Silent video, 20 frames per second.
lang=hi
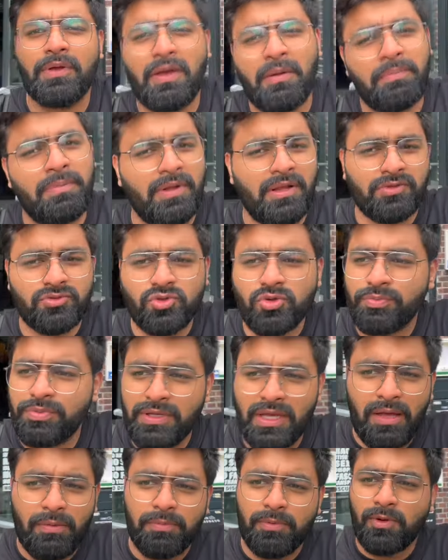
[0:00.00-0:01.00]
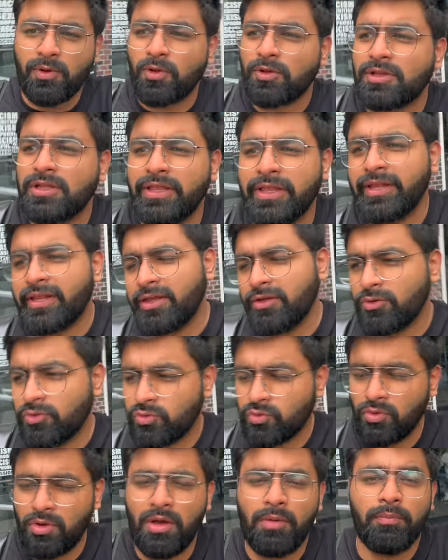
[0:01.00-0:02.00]
अपना जो भी आप क्लॉथ ले रहे हैं
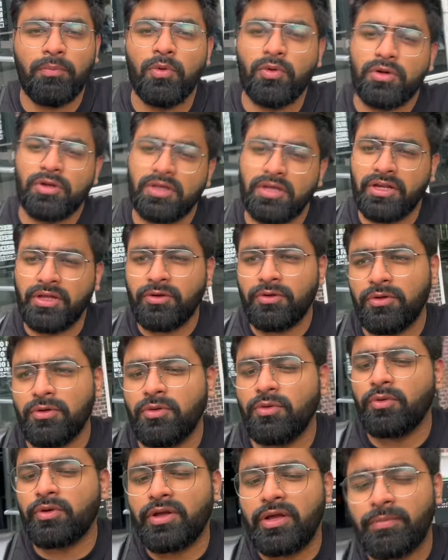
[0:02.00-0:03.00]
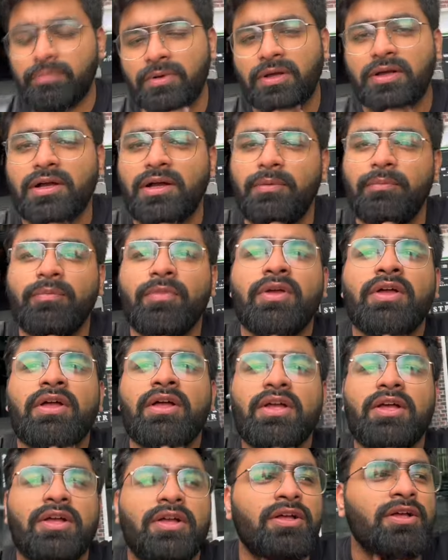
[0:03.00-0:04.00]
उसको आप पुट करें और हो गया आपका काम
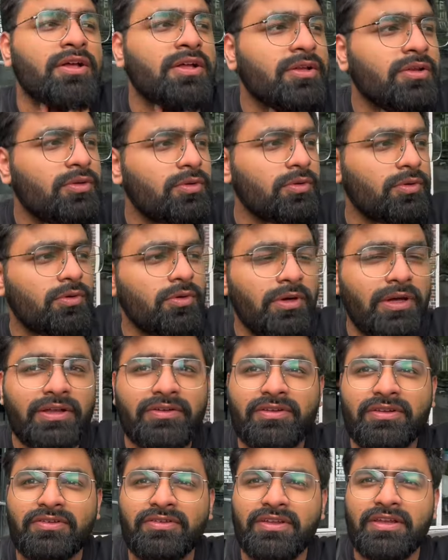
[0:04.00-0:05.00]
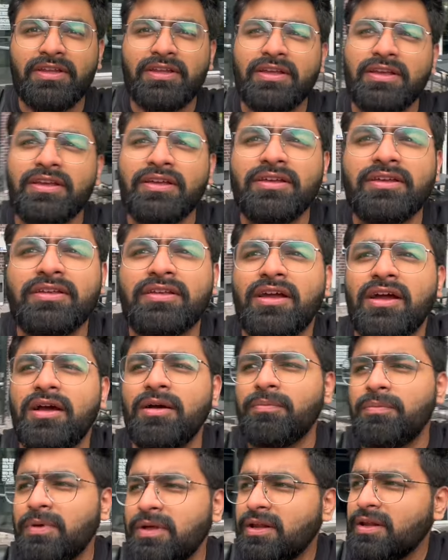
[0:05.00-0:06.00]
तो ऐसा सीन है यहाँ
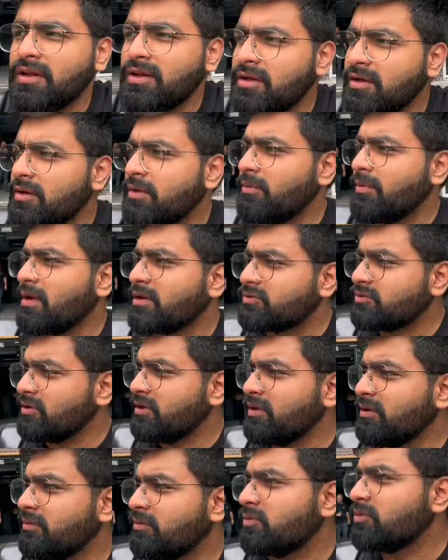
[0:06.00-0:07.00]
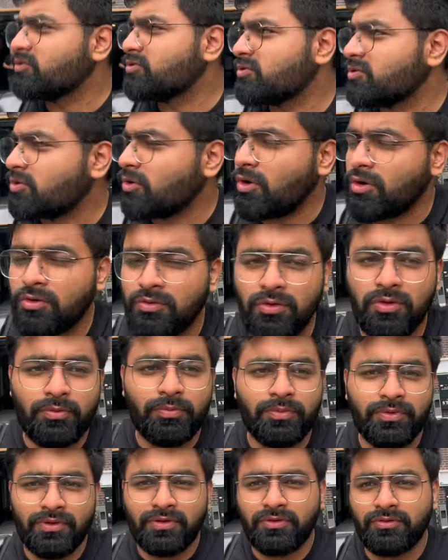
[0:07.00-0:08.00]
पर एक्चुअली कुछ रॉक वॉक
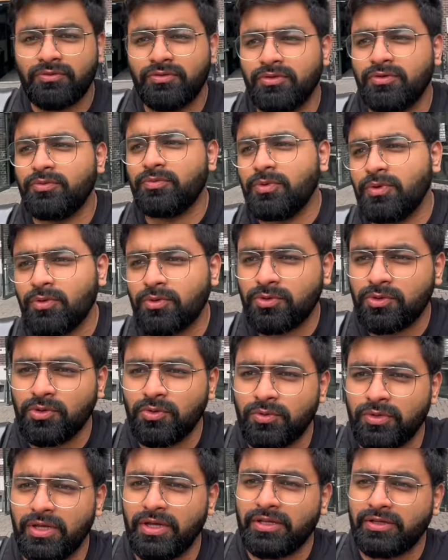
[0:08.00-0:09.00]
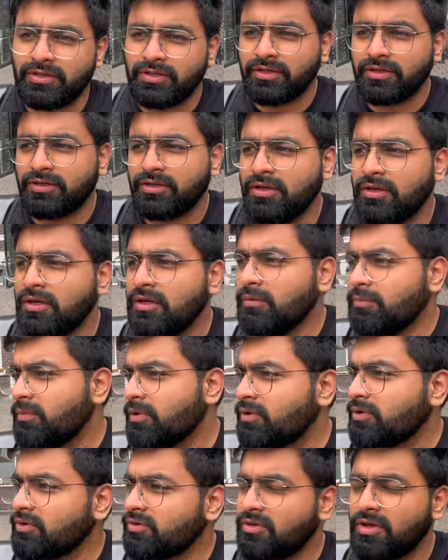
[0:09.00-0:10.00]
भी कंसर्ट भी होते होंगे आई थिंक
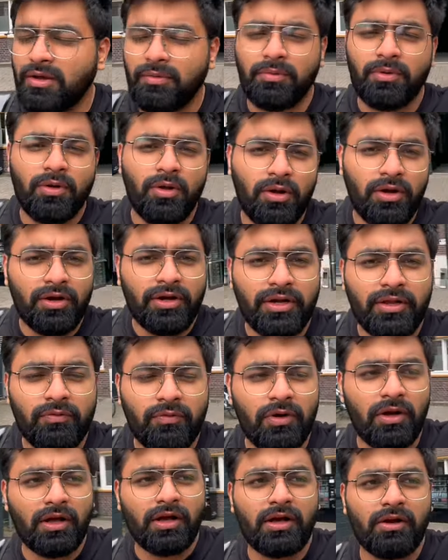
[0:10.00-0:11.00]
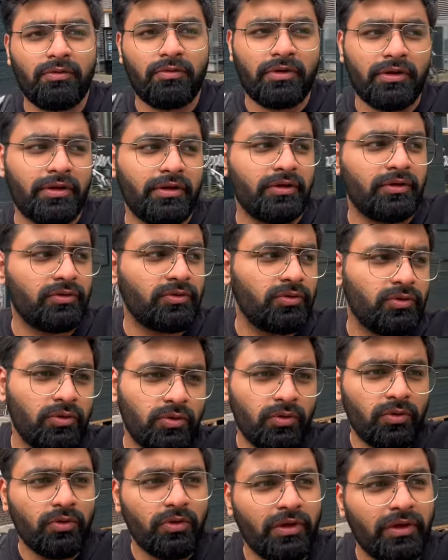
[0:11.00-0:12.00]
बिकॉज यहाँ पर ऑलरेडी वो लगा हुआ है तो
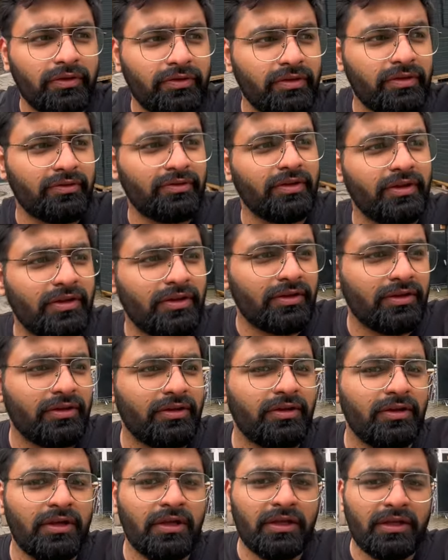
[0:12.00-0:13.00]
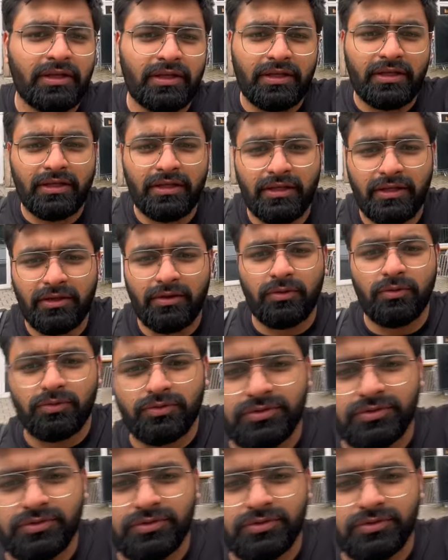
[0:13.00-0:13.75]
ऐसा सीन है कि हो